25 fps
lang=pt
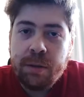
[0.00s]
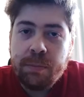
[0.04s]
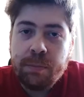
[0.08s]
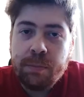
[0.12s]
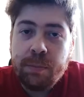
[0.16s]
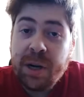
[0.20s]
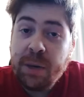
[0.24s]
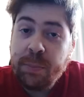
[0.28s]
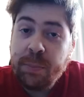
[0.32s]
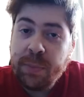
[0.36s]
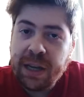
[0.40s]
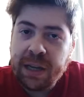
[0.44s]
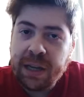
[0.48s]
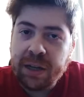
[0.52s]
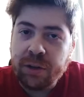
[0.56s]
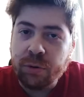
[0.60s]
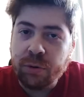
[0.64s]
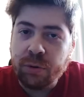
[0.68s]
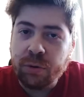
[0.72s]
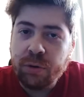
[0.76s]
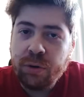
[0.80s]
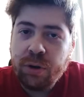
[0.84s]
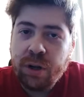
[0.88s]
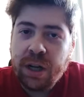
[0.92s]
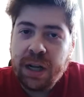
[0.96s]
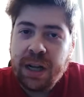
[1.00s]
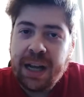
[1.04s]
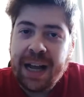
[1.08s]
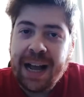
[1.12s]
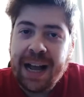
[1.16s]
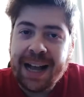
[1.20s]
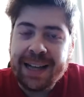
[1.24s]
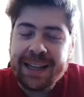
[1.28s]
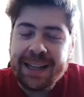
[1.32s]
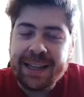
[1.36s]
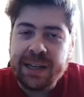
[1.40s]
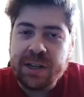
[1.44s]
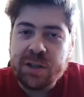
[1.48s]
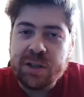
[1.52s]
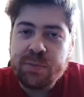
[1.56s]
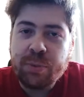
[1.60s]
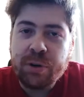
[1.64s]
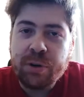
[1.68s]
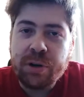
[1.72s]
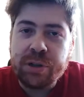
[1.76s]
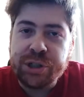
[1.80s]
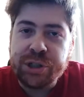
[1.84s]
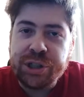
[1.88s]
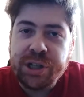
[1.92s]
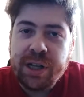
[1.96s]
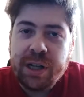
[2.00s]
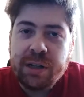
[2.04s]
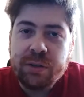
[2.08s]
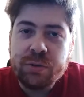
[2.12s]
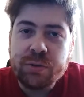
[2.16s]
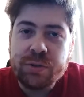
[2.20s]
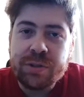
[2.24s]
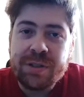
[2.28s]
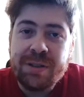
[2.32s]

Primeiro, aqueles projetos